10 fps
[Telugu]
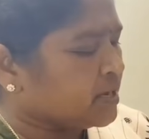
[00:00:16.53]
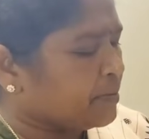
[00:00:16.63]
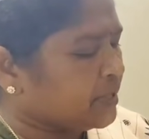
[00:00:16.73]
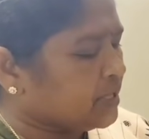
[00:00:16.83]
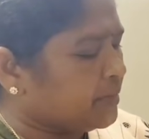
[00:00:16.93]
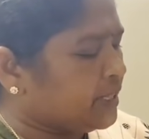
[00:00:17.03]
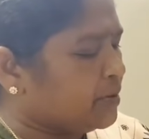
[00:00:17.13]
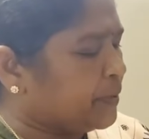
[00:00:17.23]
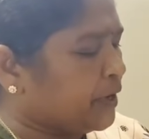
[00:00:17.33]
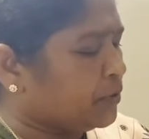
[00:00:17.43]
సంబంధం
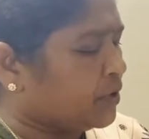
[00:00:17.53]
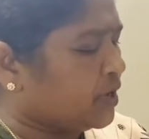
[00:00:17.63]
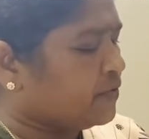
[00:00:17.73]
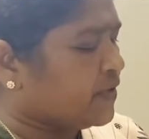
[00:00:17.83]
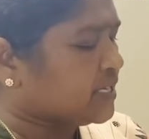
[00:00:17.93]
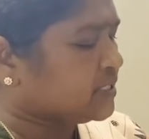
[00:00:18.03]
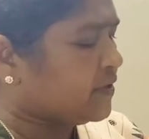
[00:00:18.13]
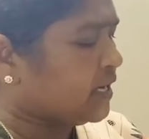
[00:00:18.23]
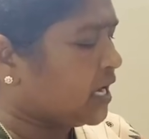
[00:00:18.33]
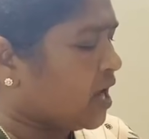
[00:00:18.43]
లేదని పేర్కొన్నారు
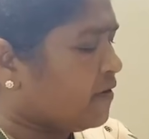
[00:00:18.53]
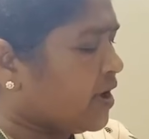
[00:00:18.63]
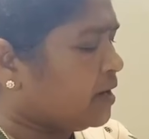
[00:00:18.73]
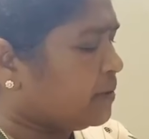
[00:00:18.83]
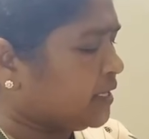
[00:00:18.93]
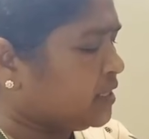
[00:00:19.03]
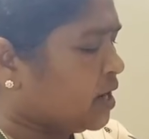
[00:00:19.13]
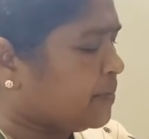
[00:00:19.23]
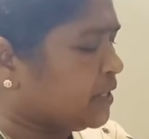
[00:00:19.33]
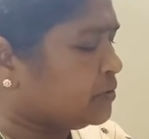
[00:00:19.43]
వాస్తవానికి ఆ వాహనం
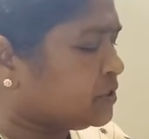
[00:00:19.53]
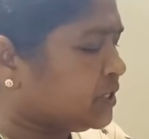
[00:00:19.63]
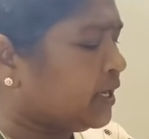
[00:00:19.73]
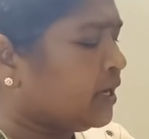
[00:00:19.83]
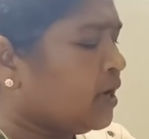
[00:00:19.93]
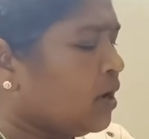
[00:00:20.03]
హైదరాబాద్ నుంచి